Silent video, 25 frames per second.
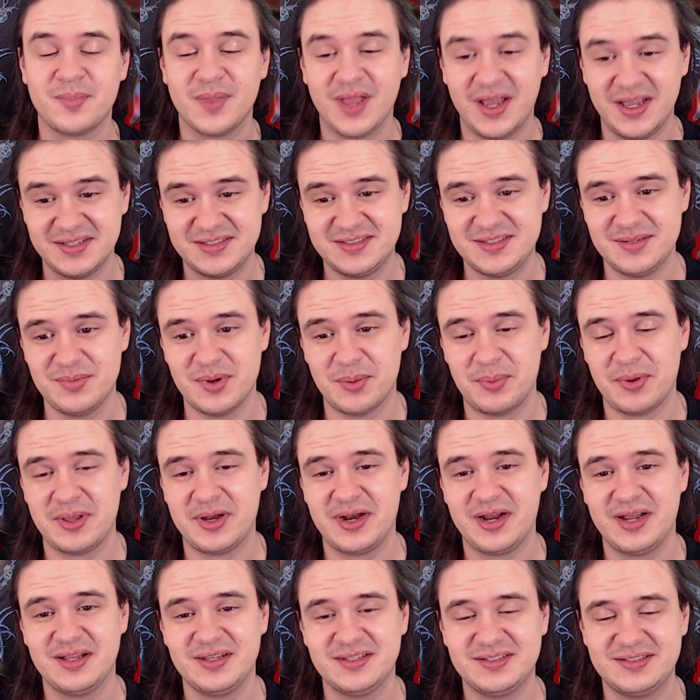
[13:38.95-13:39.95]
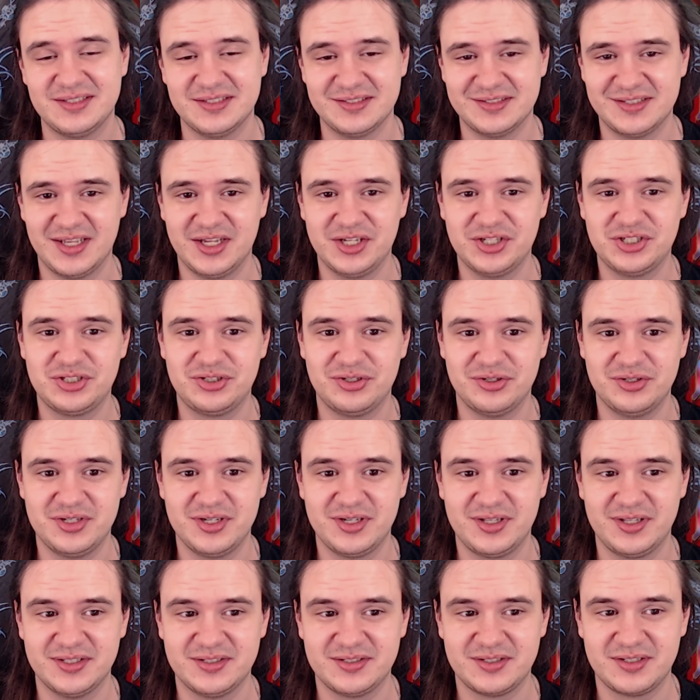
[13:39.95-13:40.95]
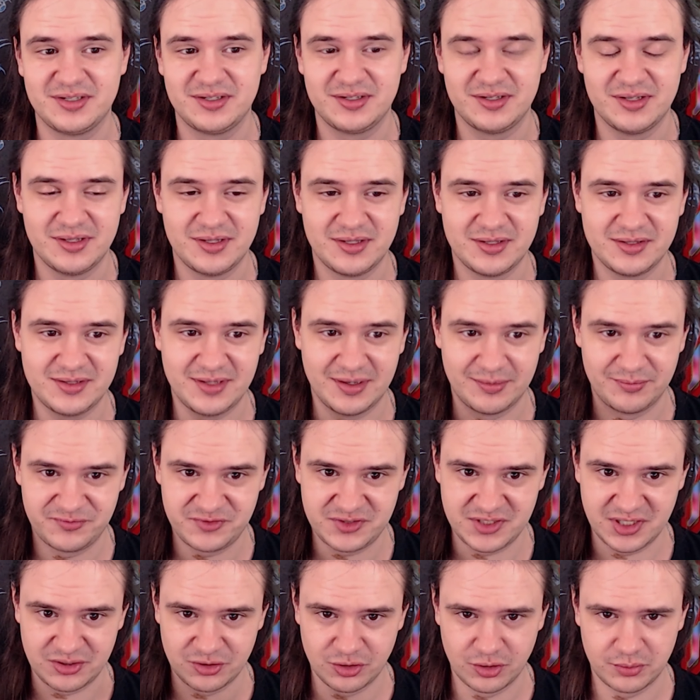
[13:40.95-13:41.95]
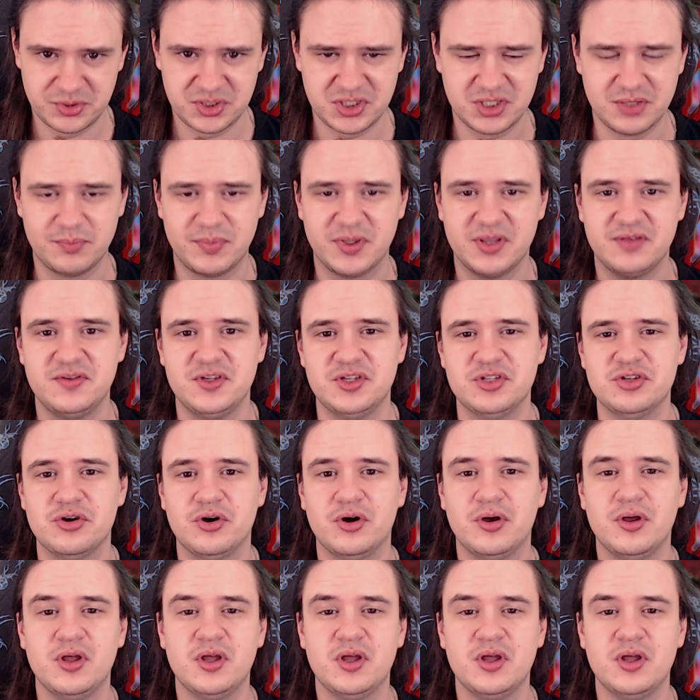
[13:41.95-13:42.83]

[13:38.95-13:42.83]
А если тебе понравилось, ты знаешь, что делать. Там все кнопочки под видео.